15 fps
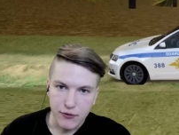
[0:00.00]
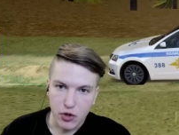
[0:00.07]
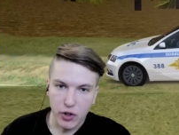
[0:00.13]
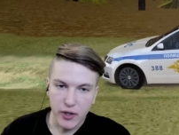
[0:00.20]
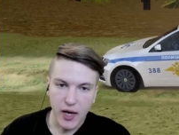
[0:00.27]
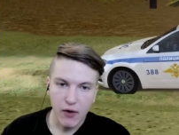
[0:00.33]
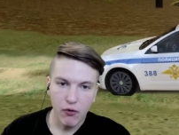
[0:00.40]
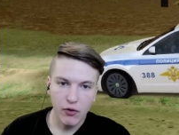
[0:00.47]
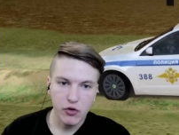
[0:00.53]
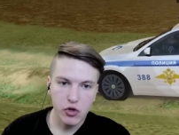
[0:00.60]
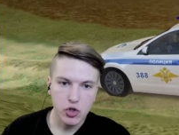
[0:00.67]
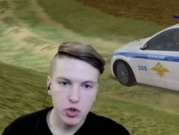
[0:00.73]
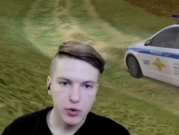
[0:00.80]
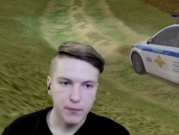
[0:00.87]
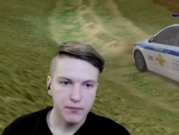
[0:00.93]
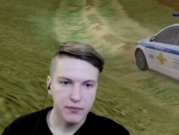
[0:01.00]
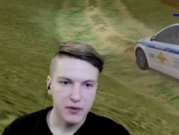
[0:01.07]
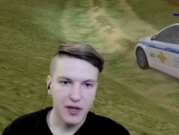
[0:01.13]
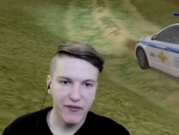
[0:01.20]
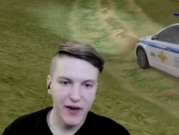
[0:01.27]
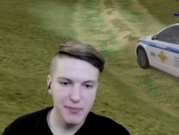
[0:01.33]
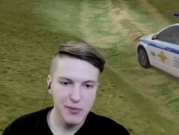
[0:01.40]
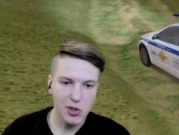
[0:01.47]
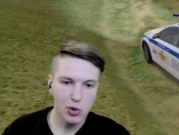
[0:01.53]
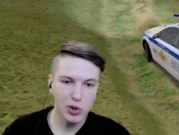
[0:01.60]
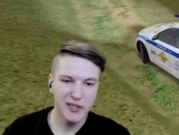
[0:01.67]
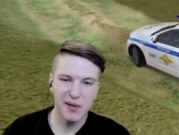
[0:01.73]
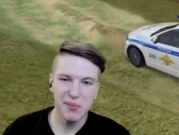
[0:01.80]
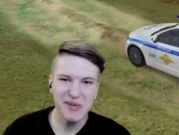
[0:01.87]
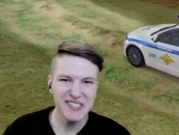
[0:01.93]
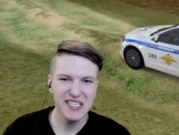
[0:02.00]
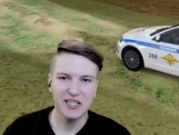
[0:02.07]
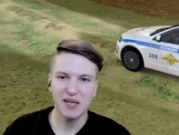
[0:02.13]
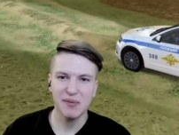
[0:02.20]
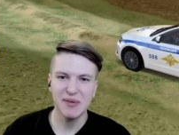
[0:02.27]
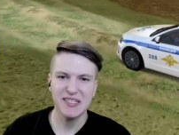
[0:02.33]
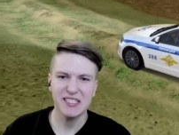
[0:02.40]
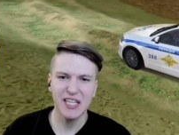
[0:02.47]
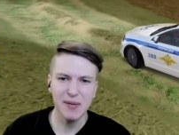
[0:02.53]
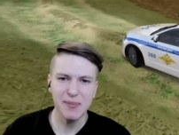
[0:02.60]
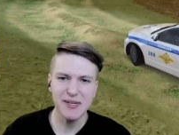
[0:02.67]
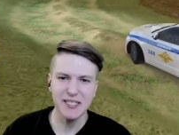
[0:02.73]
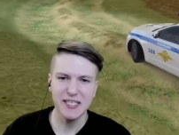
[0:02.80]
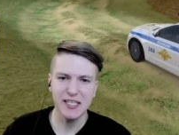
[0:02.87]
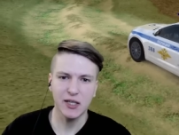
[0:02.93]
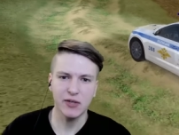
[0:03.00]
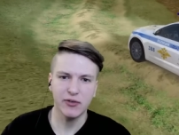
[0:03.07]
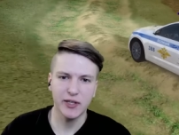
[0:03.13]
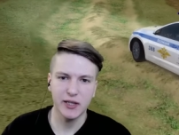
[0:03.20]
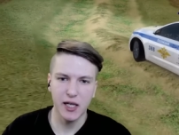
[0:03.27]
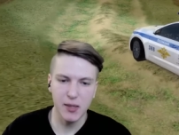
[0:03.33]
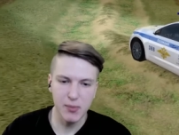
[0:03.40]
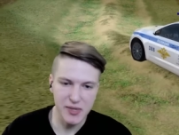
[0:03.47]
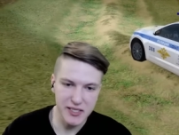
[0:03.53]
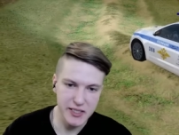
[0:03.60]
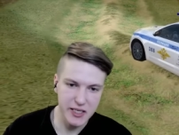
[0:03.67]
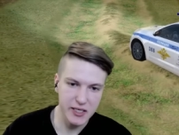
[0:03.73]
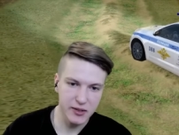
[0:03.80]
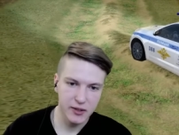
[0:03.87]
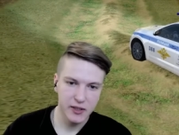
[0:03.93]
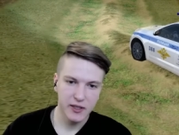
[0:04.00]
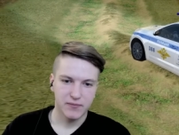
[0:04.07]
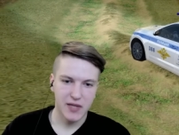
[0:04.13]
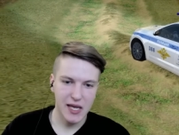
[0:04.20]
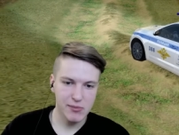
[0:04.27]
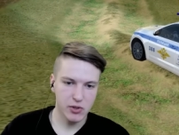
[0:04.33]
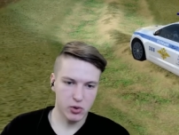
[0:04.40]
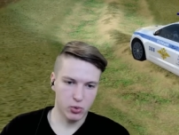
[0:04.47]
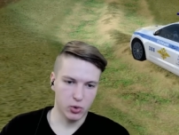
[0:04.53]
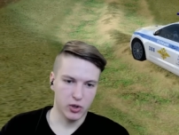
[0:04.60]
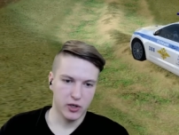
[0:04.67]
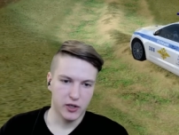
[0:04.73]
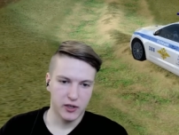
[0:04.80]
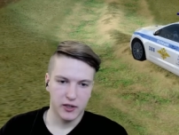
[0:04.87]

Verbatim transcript: Все, я его вижу. Давай мне руль, тормози, тормози, тормози, давай, тормози. Дай мне руль.